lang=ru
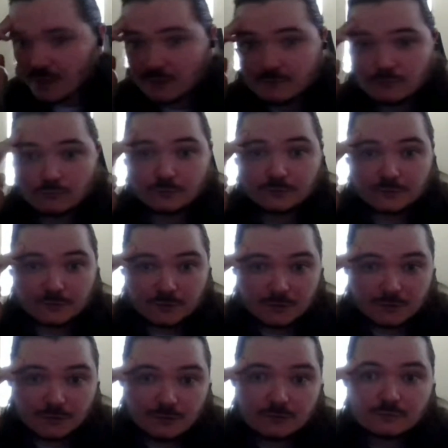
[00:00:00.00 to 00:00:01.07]
Вот,
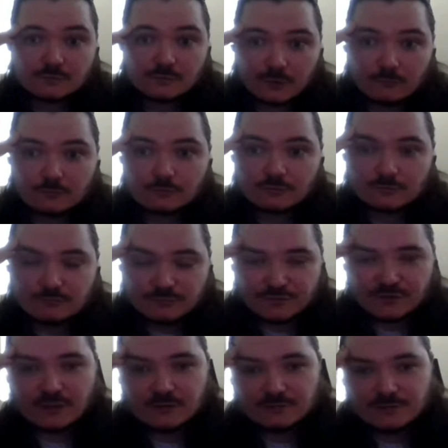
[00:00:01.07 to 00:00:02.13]
и так вот
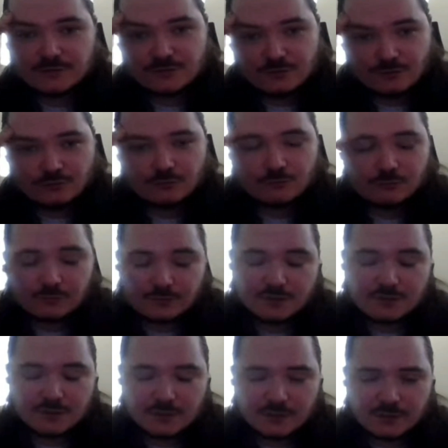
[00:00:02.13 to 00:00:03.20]
складывается, что вот и
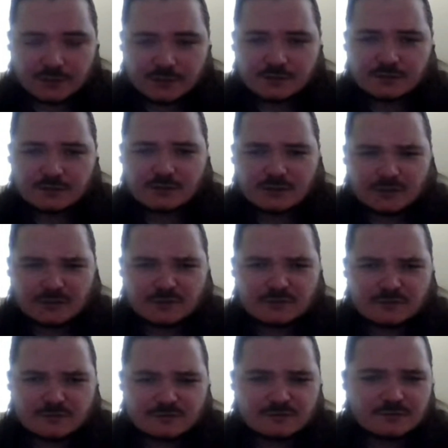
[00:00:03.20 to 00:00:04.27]
религия, и
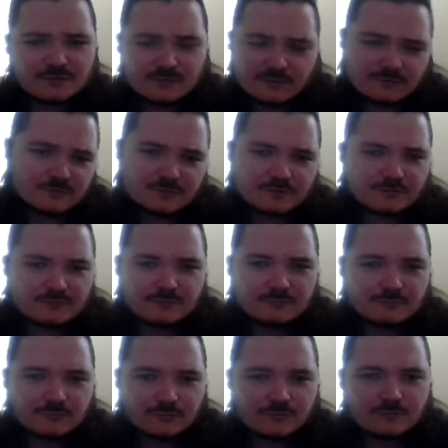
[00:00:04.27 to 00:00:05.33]
язык, и вот
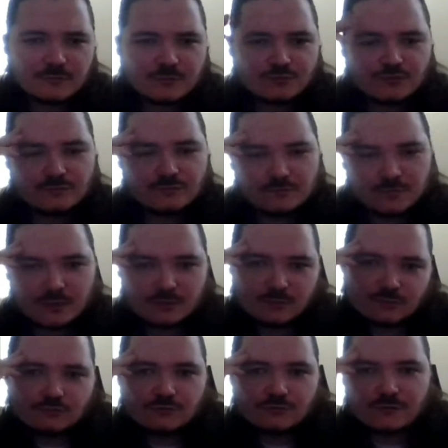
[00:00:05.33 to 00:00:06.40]
вообще как бы, ну,
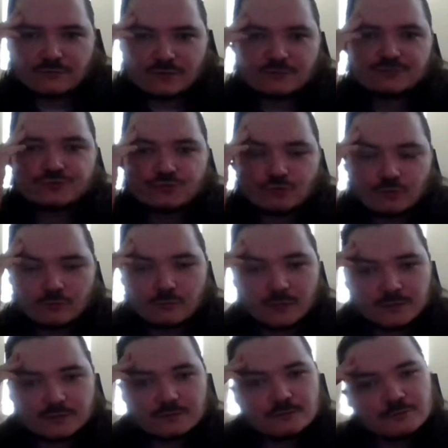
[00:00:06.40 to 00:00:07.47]
во, во всем
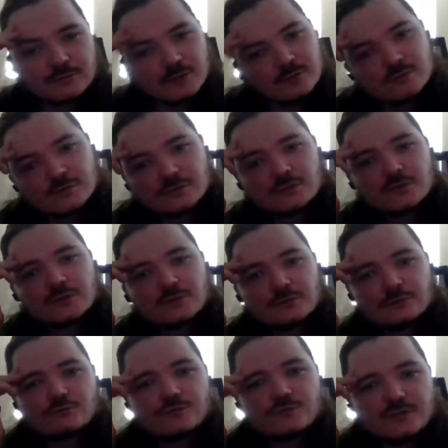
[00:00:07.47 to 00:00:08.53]
они как
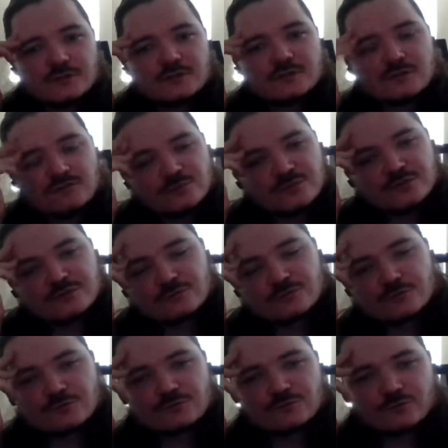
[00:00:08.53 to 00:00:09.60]
другие не
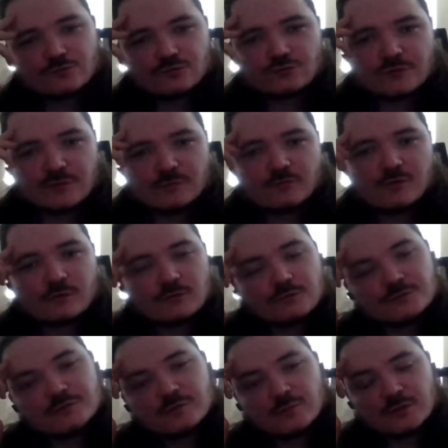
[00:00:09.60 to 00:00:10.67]
вписываются в то, что там вокруг
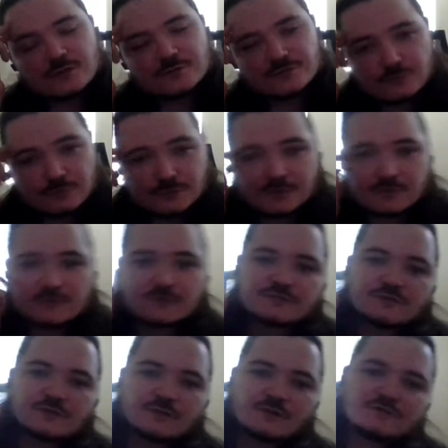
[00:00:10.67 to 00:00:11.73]
них происходит, и
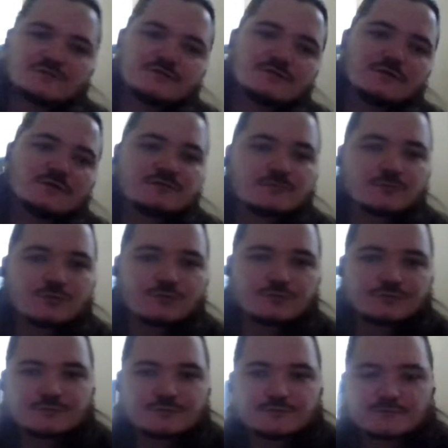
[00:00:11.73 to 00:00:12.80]
Россия этим
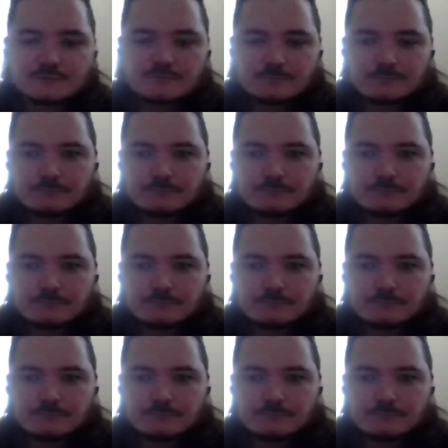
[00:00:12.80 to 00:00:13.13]
пользуется.